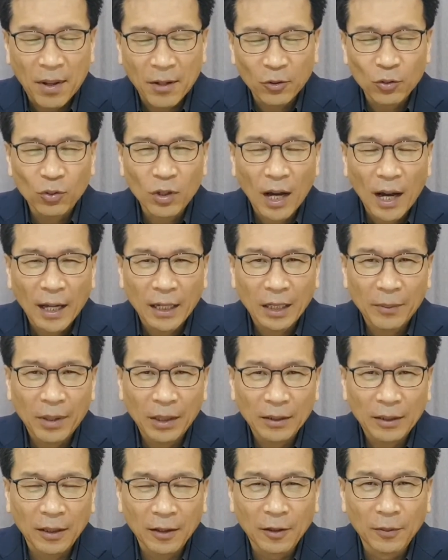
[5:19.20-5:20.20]
메뉴가
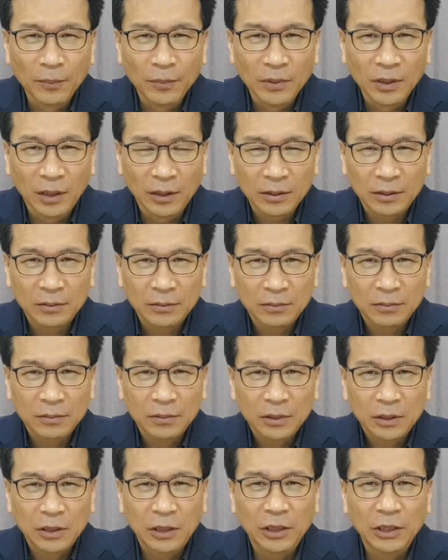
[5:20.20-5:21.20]
하나밖에 없는
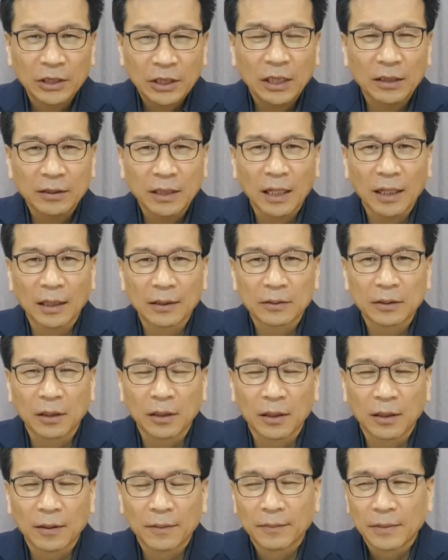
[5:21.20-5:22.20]
그
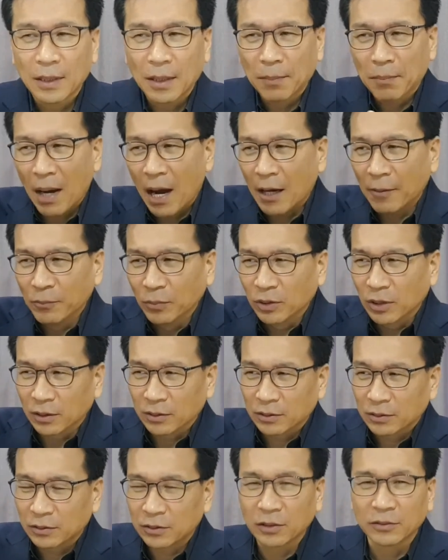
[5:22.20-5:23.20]
식당에서
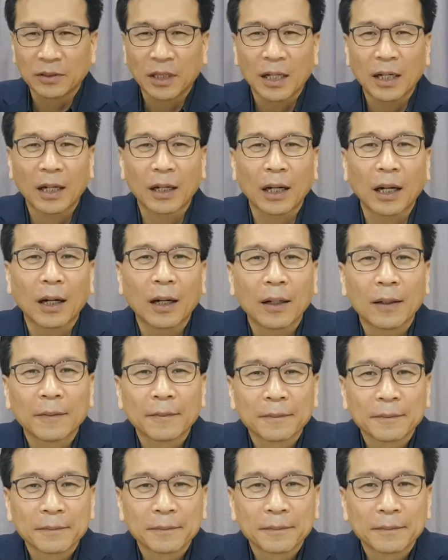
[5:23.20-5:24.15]
마음껏 선택하라.